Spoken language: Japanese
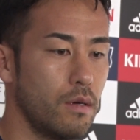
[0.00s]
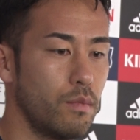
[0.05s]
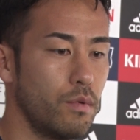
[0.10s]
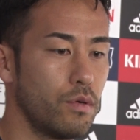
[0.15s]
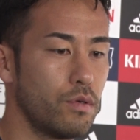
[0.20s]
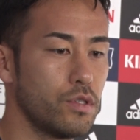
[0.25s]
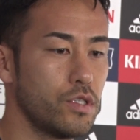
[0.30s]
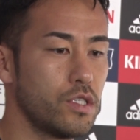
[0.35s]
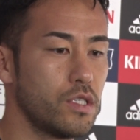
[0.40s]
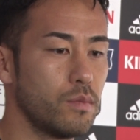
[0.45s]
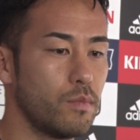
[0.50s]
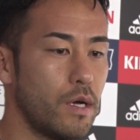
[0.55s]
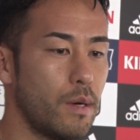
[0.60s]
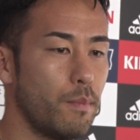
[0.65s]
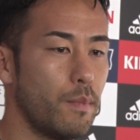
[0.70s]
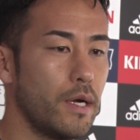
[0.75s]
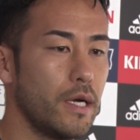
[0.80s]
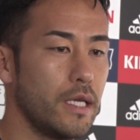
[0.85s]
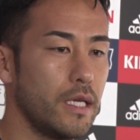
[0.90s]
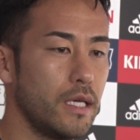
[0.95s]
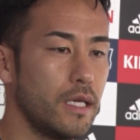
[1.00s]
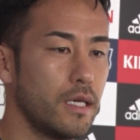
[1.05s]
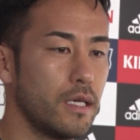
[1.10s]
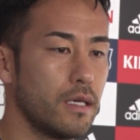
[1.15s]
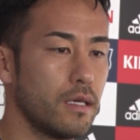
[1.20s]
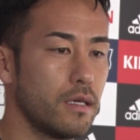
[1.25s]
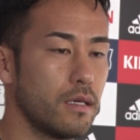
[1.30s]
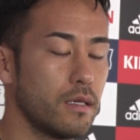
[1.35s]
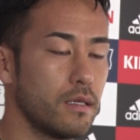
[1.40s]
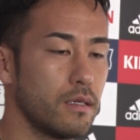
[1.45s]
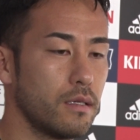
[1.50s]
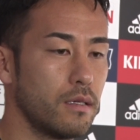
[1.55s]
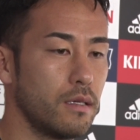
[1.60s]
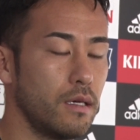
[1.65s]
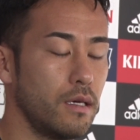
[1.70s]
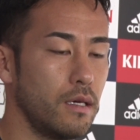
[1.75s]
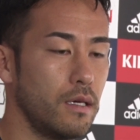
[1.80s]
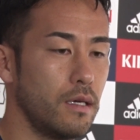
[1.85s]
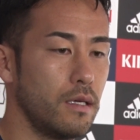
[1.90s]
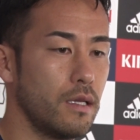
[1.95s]
僕自身もあんまり
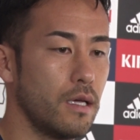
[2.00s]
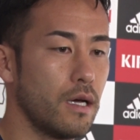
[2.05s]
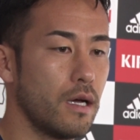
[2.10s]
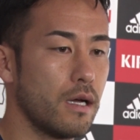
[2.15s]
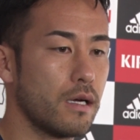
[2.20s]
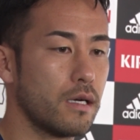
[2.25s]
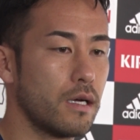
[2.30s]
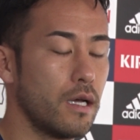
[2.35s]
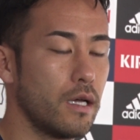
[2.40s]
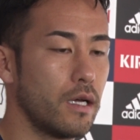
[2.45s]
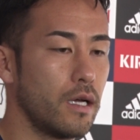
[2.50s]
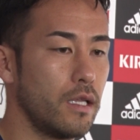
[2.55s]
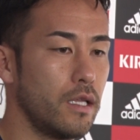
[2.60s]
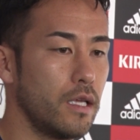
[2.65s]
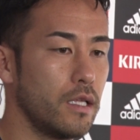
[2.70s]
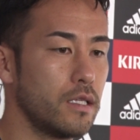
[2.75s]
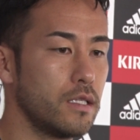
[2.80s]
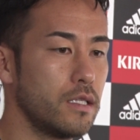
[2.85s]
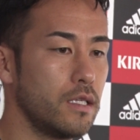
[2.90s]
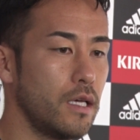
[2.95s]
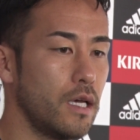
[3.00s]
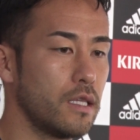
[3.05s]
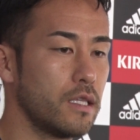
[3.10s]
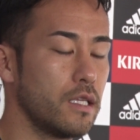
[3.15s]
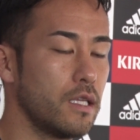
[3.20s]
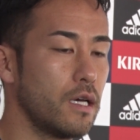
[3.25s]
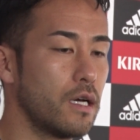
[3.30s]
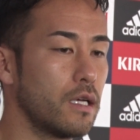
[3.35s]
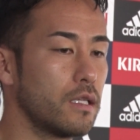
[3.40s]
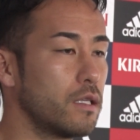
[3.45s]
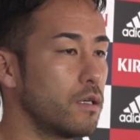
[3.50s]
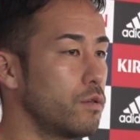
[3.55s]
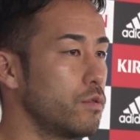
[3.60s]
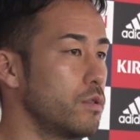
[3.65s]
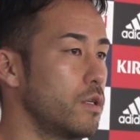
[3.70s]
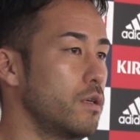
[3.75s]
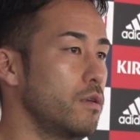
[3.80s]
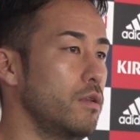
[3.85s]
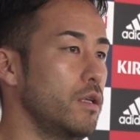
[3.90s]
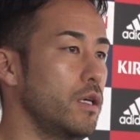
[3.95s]
えー、長く海外でやっててやってなかったこ
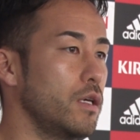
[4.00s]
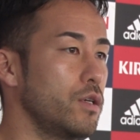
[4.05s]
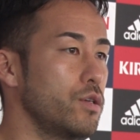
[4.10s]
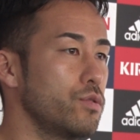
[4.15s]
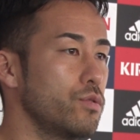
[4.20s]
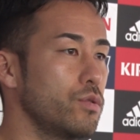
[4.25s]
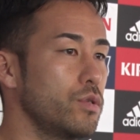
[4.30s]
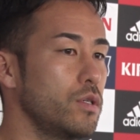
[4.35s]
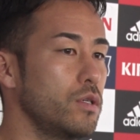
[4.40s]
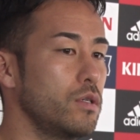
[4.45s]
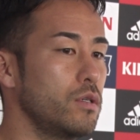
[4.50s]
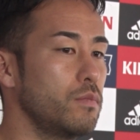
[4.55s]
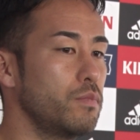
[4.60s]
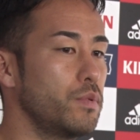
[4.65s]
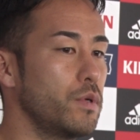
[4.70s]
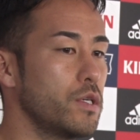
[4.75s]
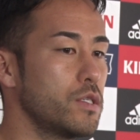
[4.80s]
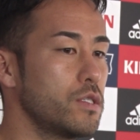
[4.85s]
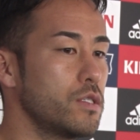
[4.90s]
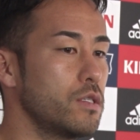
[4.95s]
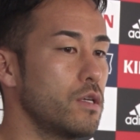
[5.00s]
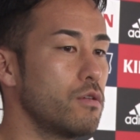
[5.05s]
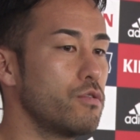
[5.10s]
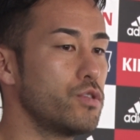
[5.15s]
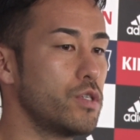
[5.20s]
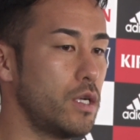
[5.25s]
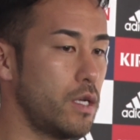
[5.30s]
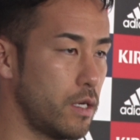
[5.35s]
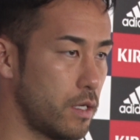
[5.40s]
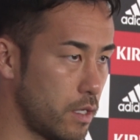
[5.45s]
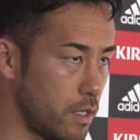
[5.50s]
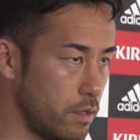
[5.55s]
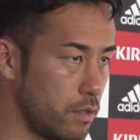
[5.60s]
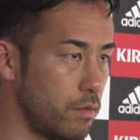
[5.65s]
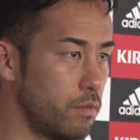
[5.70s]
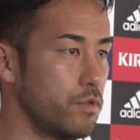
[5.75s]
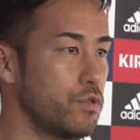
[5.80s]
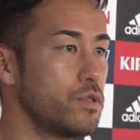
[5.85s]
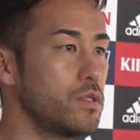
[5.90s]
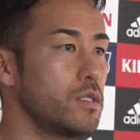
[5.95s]
となので非常にプラスになるんじゃないかな
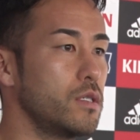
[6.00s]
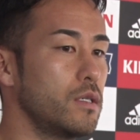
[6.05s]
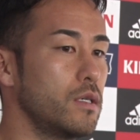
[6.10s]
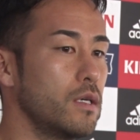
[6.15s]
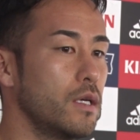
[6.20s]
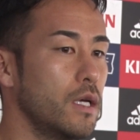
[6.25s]
と思うし